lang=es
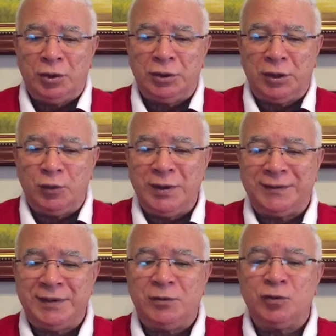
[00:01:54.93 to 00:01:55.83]
de una
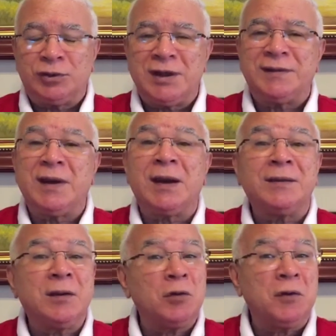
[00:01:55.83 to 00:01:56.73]
circunstancia que
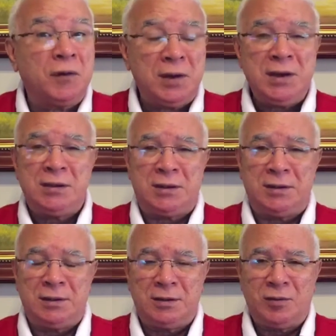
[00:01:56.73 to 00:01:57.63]
han sido
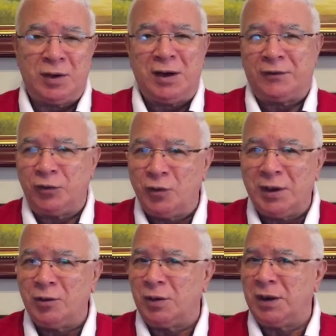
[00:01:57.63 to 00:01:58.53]
diferentes con relación
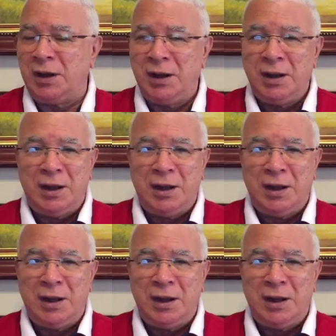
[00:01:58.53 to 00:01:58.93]
a lo que,